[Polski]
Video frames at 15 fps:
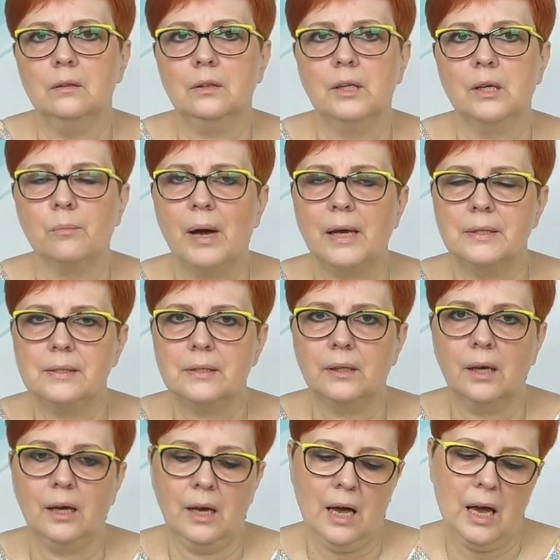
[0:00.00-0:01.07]

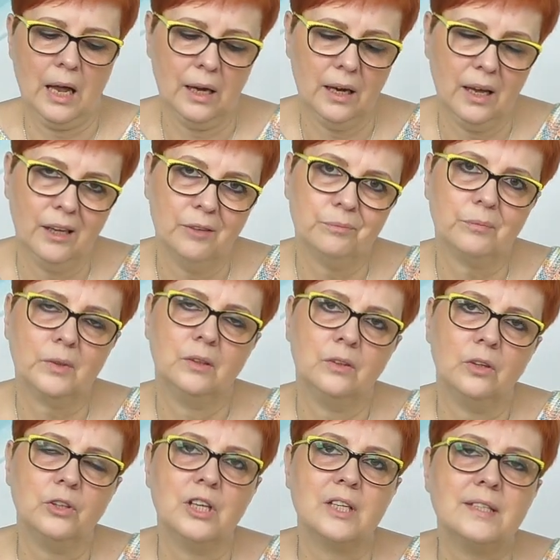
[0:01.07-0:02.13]
germańskie, ale
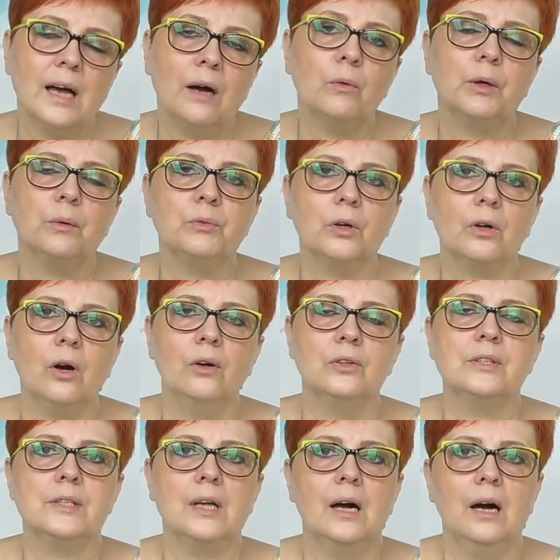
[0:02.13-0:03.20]
no nie całkiem do
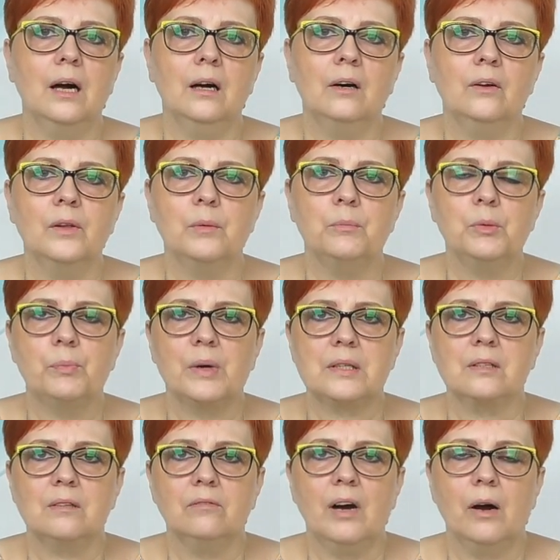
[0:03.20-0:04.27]
końca one mi
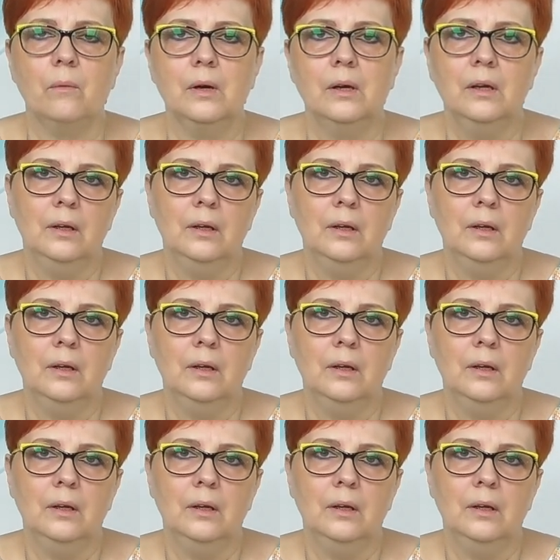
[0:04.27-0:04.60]
pasowały